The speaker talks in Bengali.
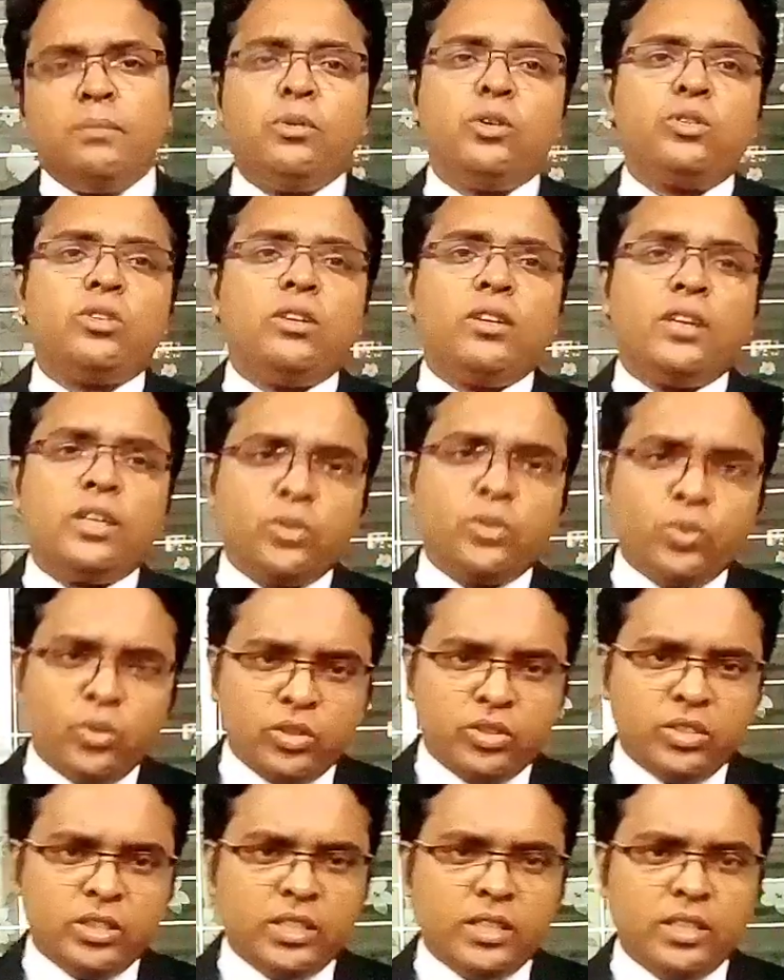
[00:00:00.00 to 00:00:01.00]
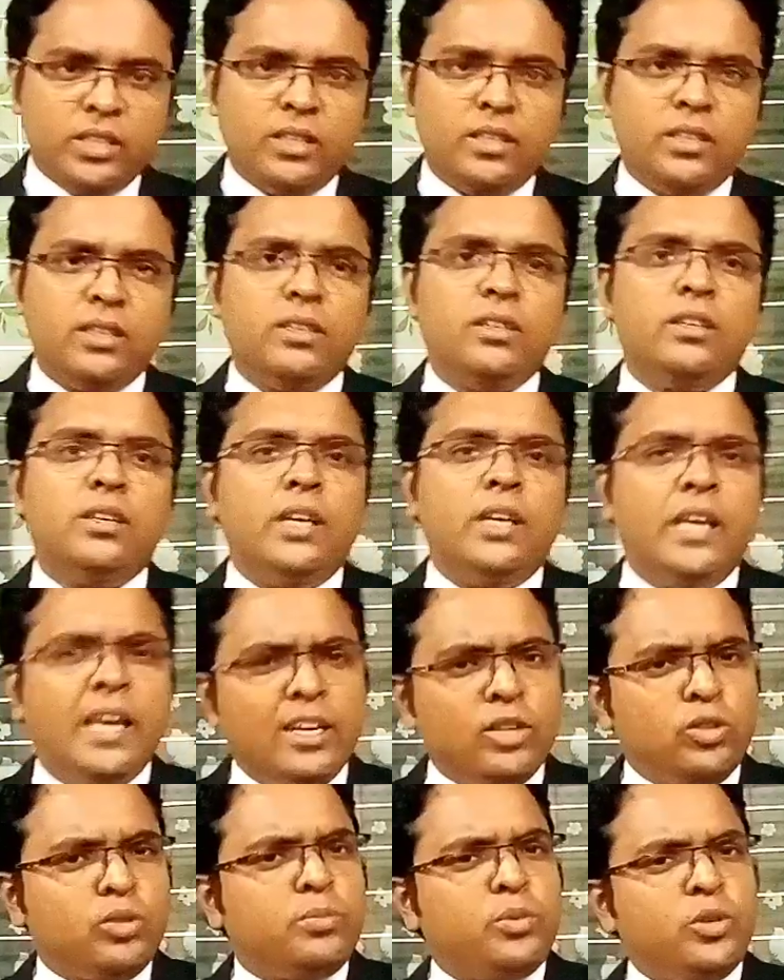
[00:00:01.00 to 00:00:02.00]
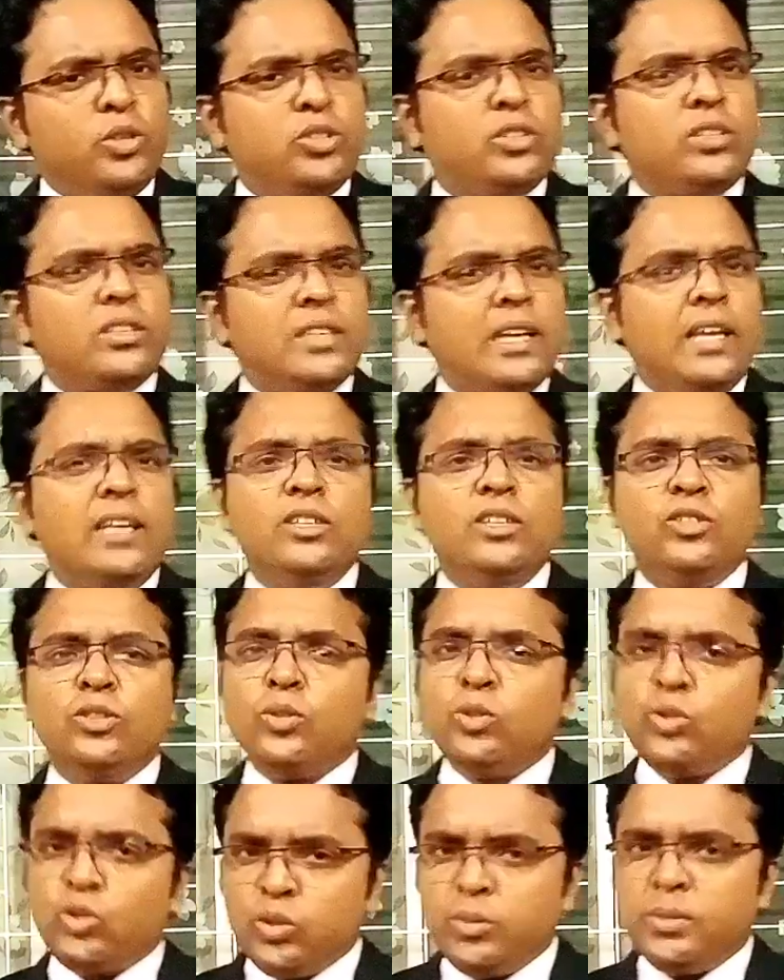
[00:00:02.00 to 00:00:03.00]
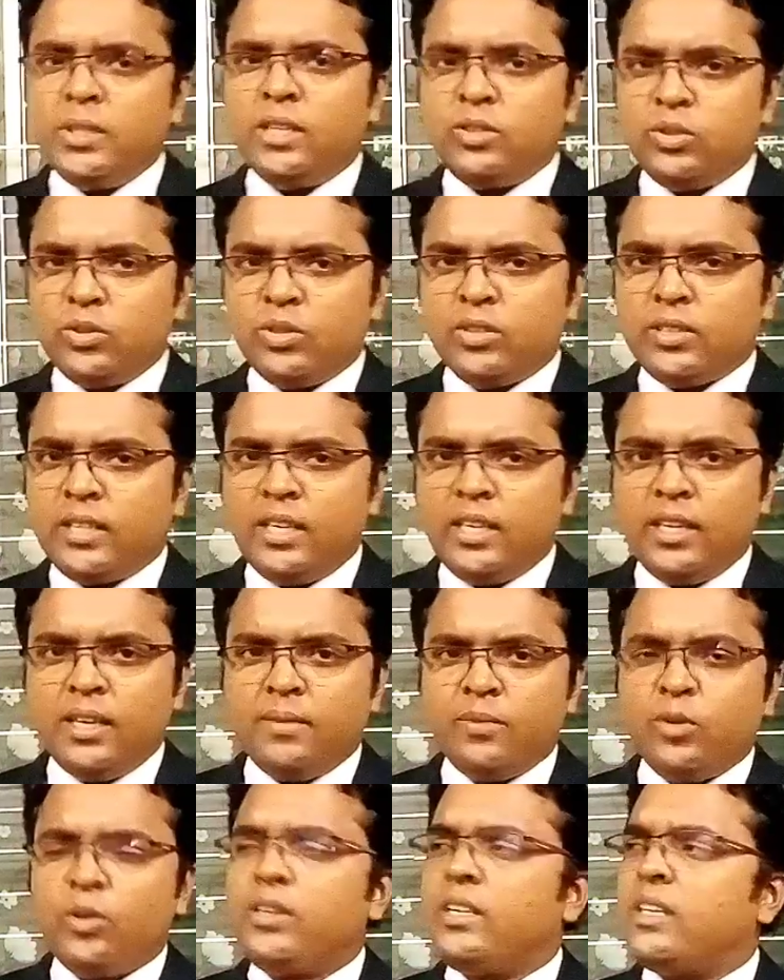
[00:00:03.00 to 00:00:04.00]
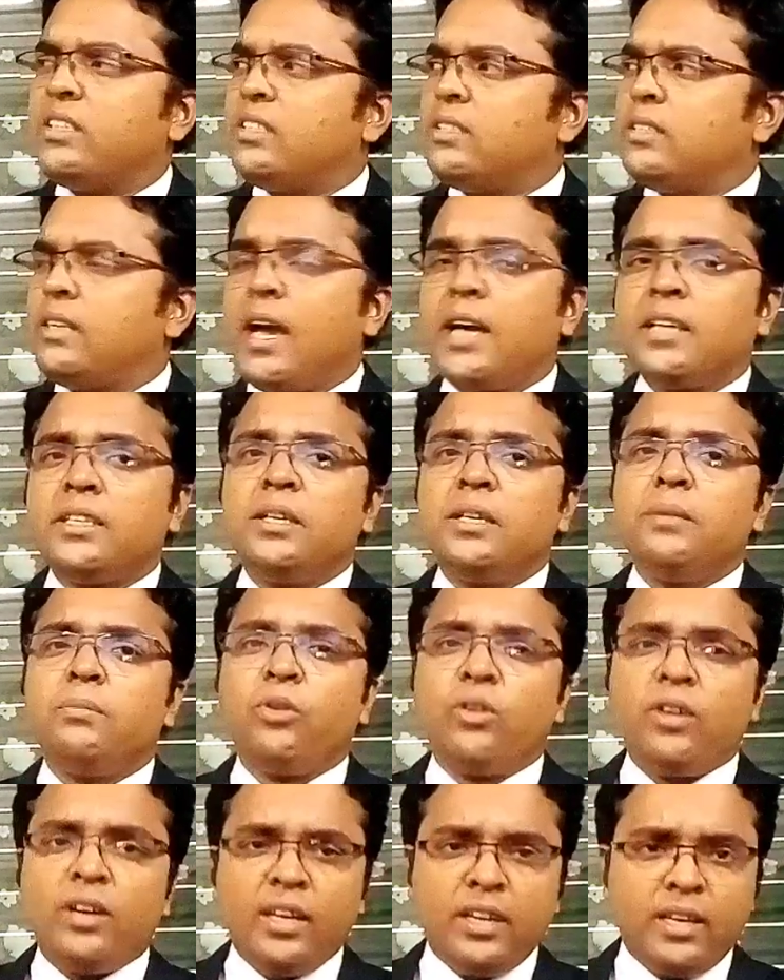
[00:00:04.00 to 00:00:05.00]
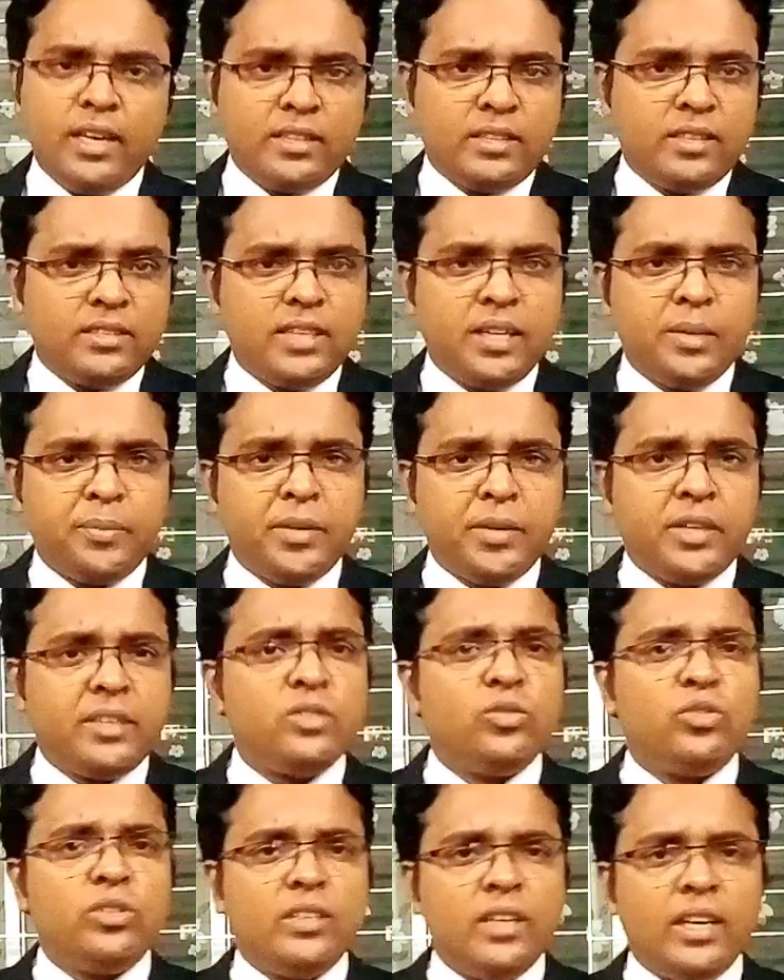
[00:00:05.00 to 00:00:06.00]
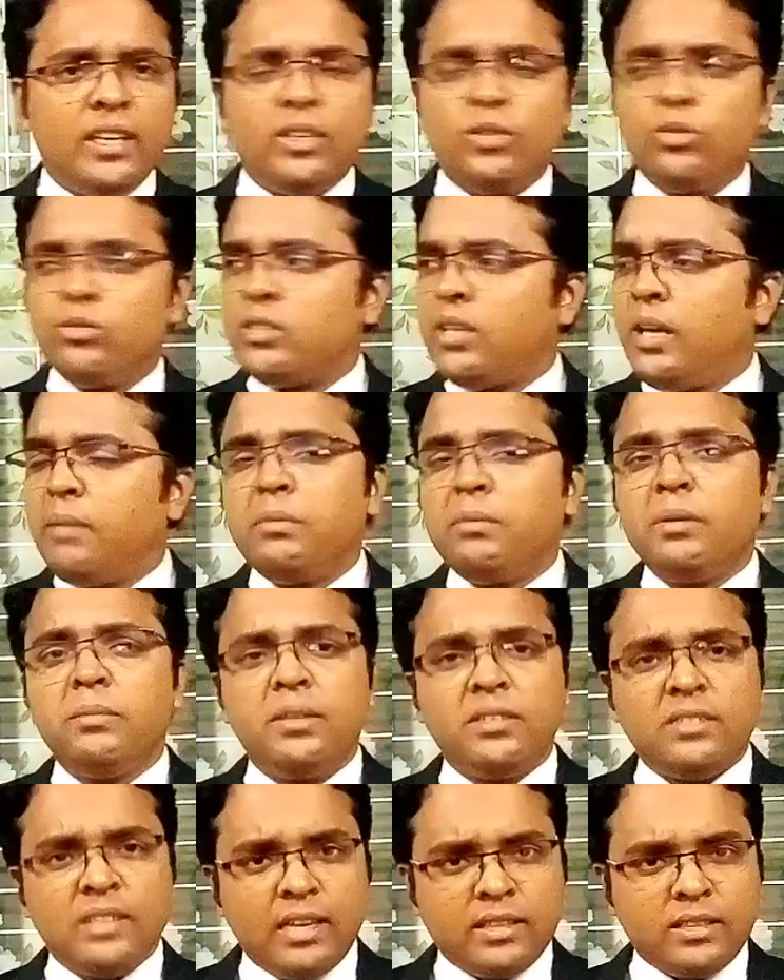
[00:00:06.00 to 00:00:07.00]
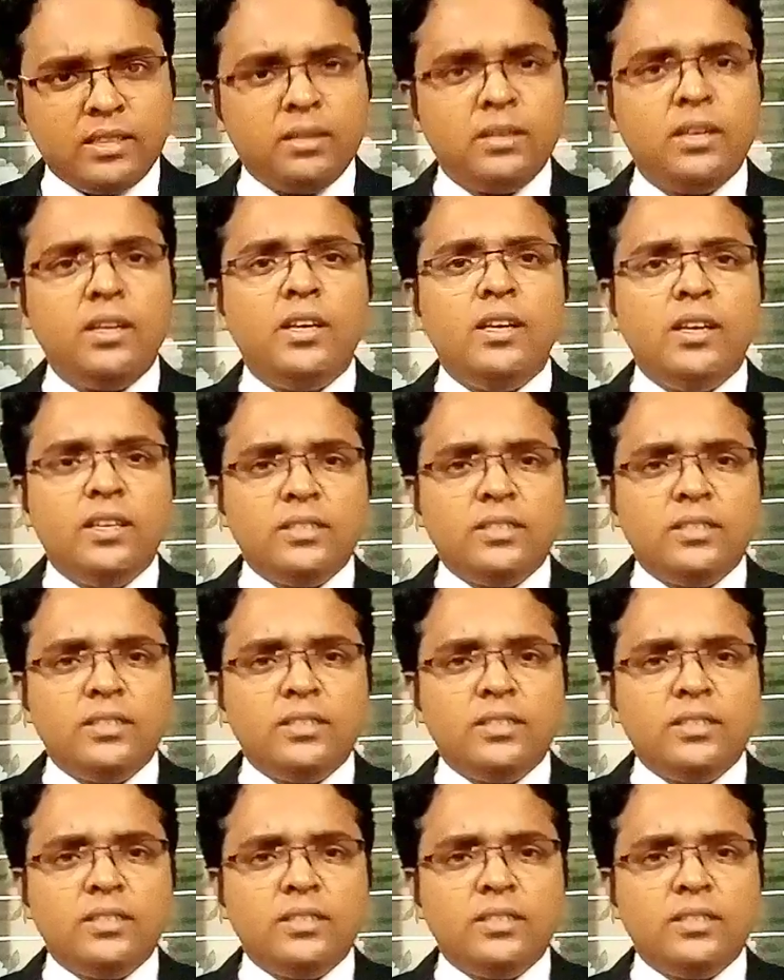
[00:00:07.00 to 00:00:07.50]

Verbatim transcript: প্রতারণা করছে এটা তো পরিচয়টা দেয় নিচ্ছে কোনো সুবিধার জন্য তাই না অনেক আছে ডাক্তারি পড়ে নাই ডাক্তার সার্টিফিকেট কিছুই নেই কিন্তু সে এমবিবিএস ডাক্তার